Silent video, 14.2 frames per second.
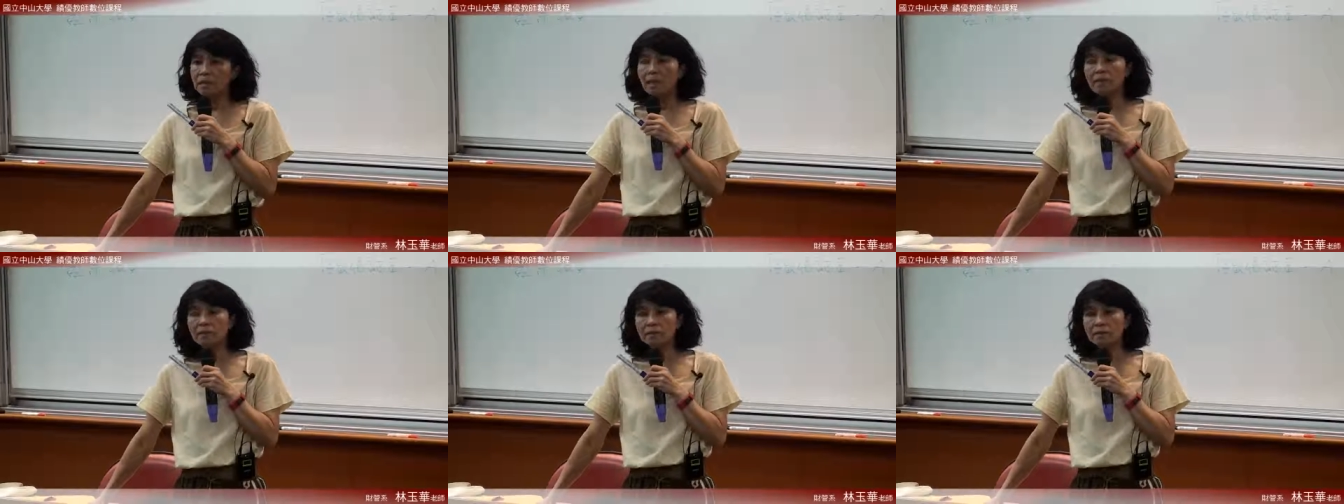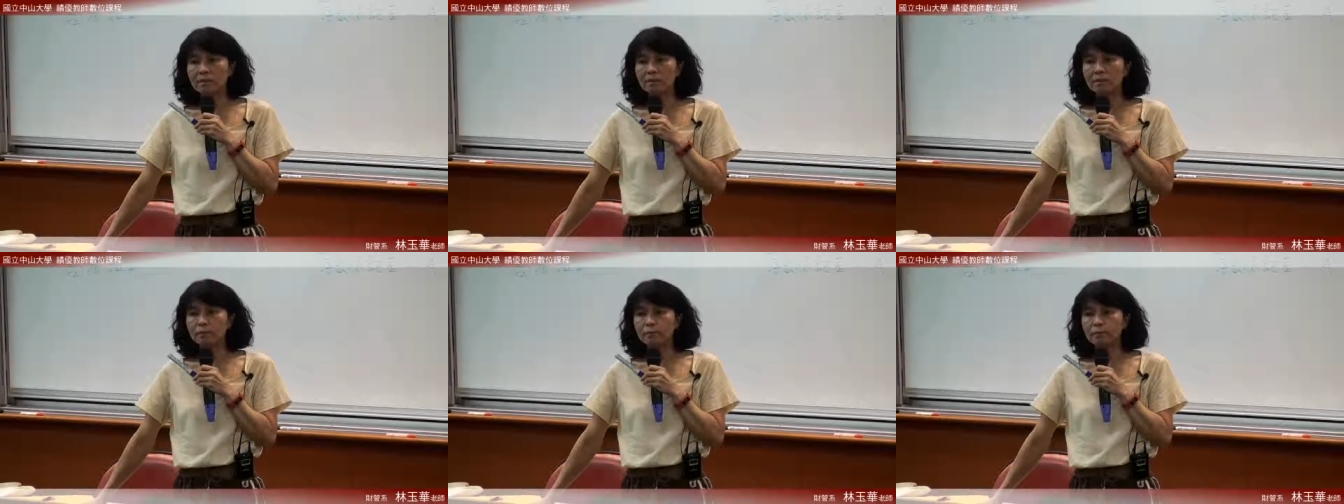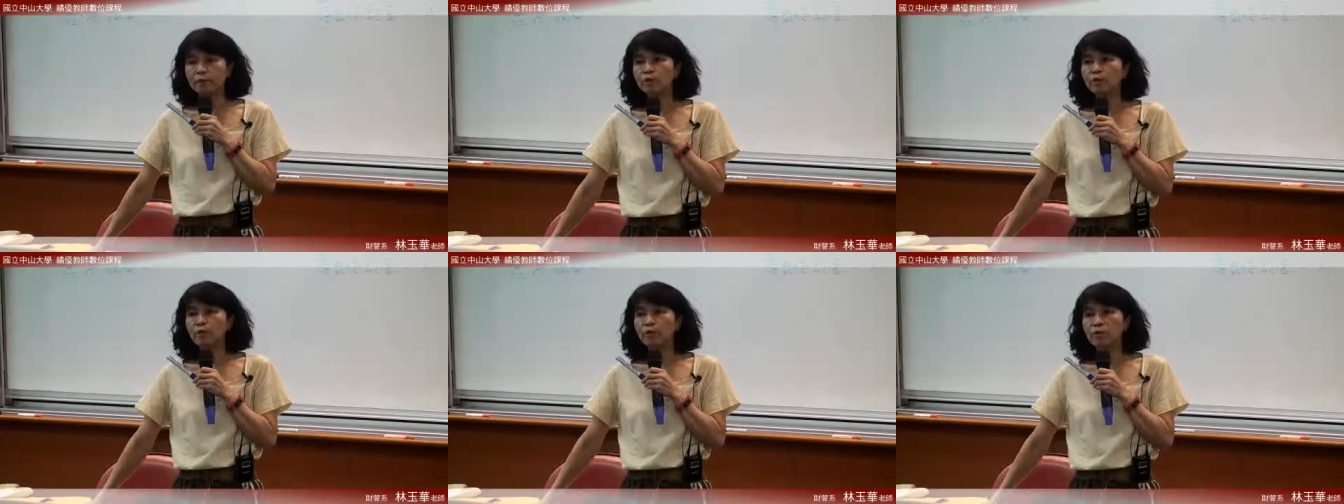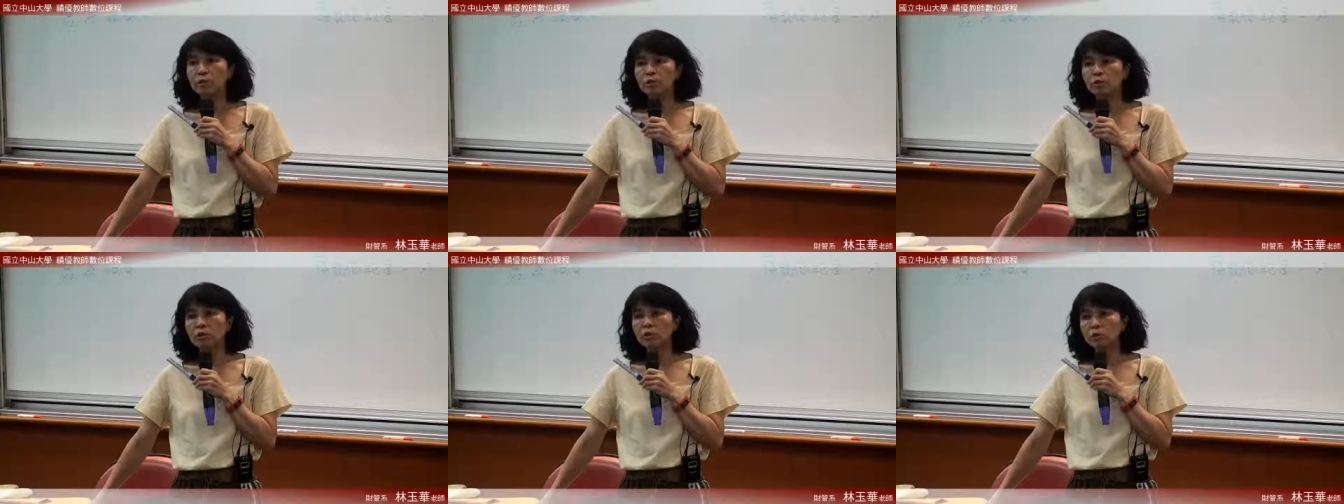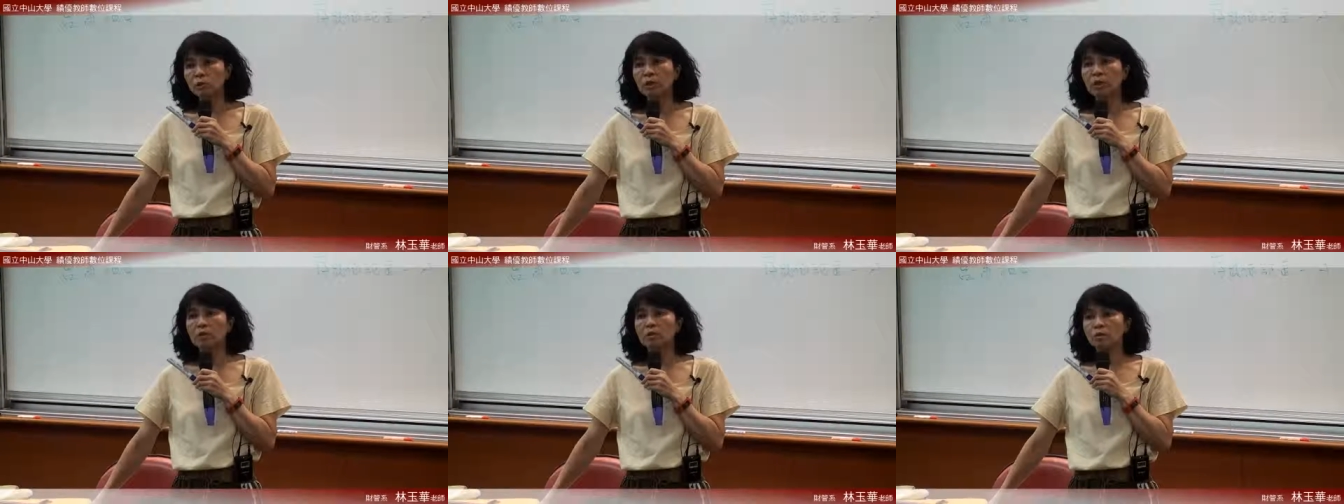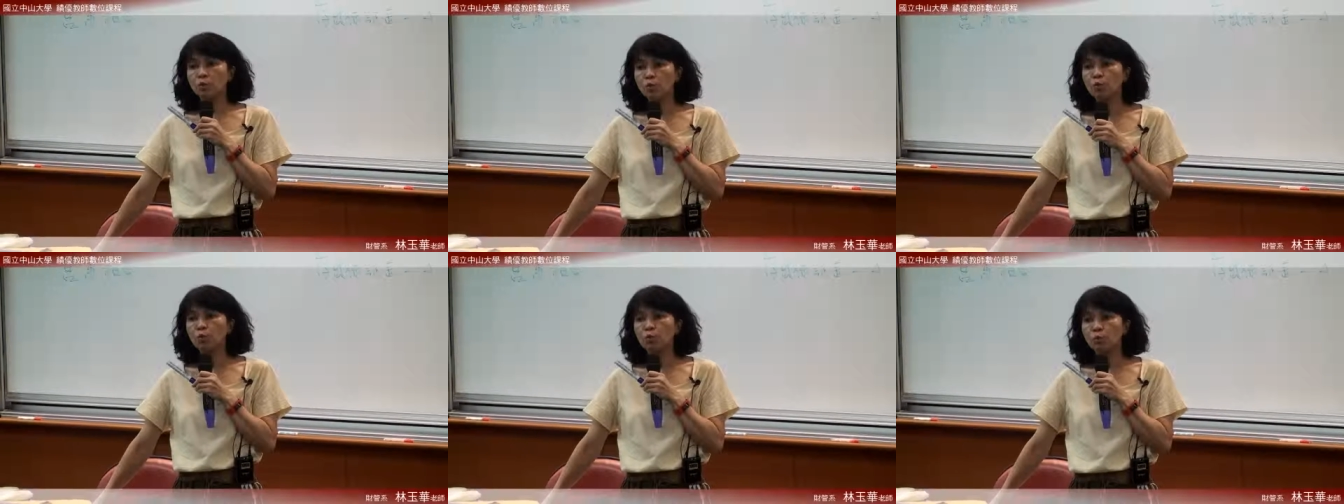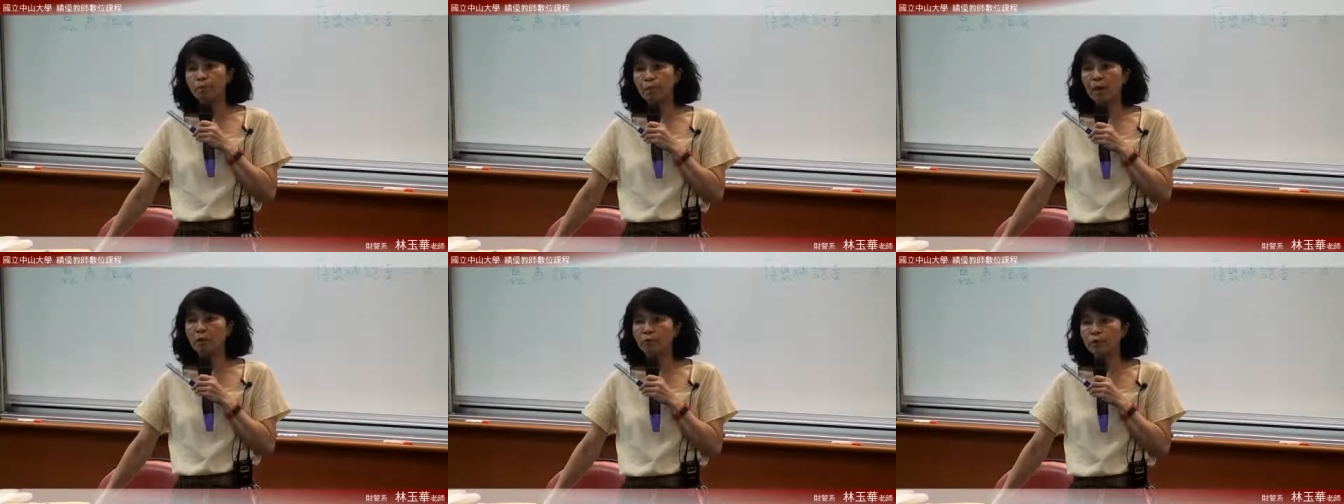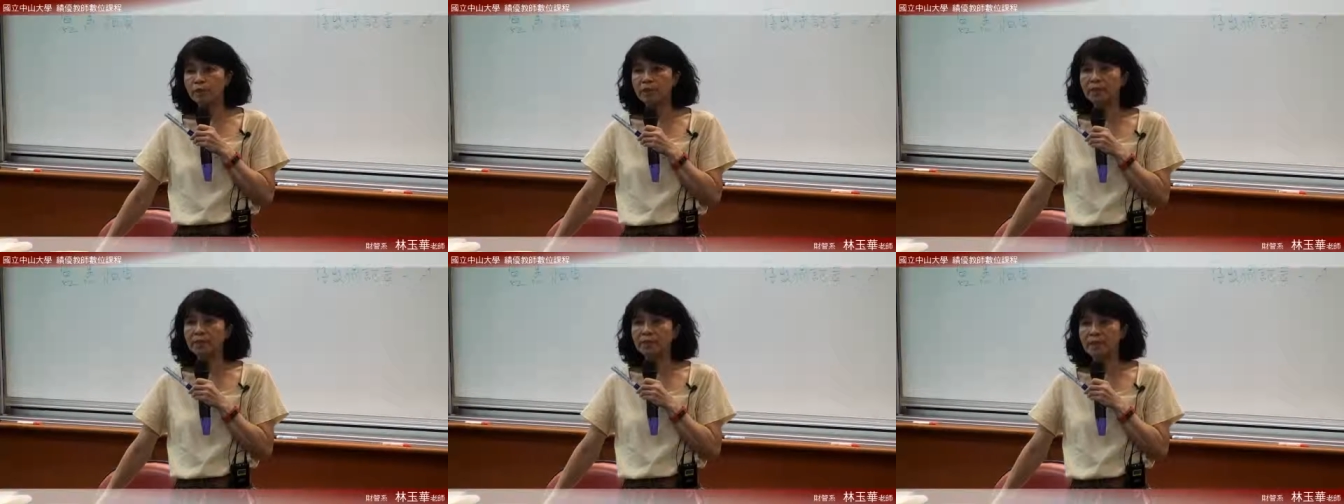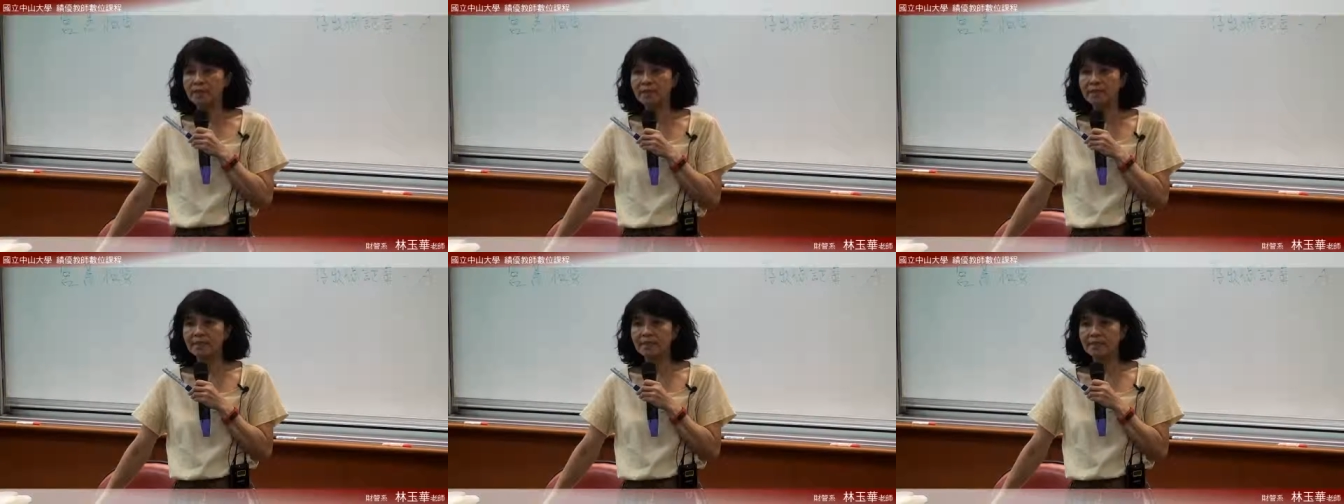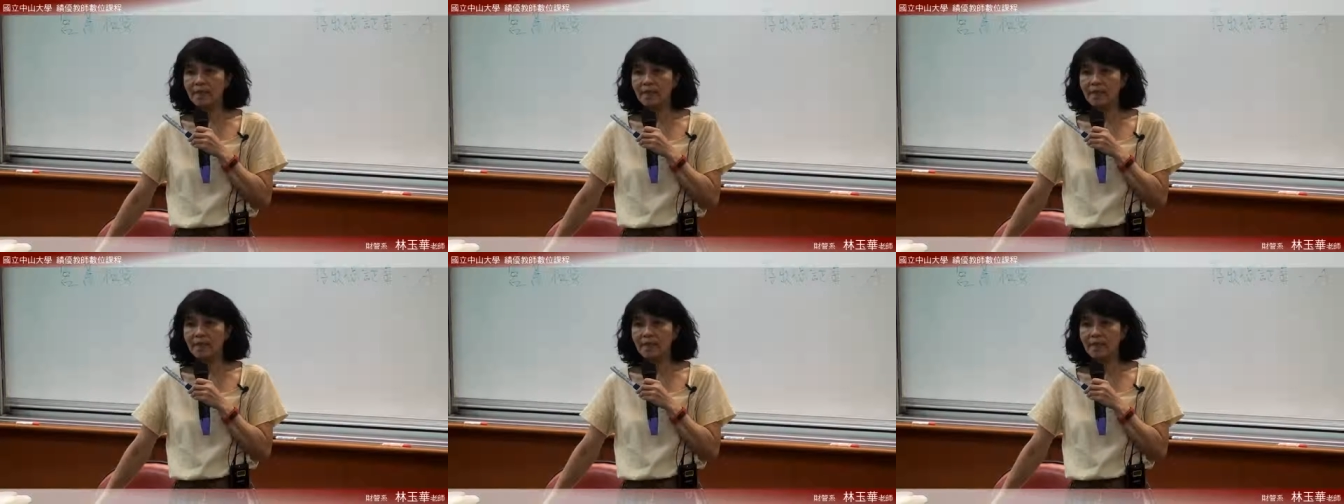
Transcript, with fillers: 那房东就是存入保证金。